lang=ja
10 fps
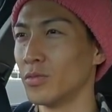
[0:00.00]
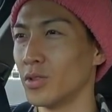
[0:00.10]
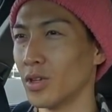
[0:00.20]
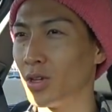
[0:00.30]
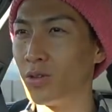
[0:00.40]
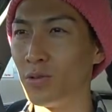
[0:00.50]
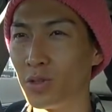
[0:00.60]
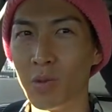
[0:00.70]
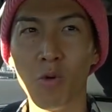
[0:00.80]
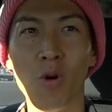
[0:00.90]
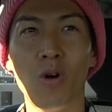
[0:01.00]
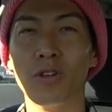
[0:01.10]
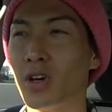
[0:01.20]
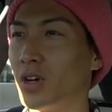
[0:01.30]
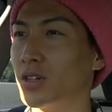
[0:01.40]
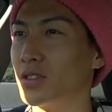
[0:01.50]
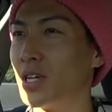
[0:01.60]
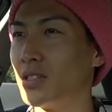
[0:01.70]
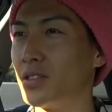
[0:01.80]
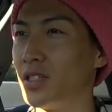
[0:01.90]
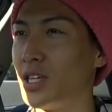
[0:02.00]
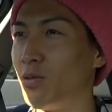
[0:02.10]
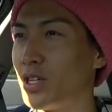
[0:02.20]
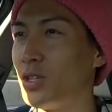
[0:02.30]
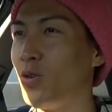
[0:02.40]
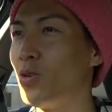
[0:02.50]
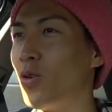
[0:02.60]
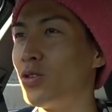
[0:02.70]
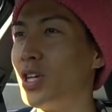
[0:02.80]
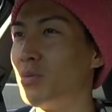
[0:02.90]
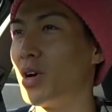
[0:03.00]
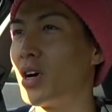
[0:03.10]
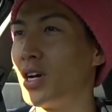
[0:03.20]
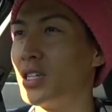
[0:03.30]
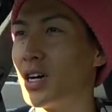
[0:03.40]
ただ言うてもなんか撮影は日本国内ばっかりだ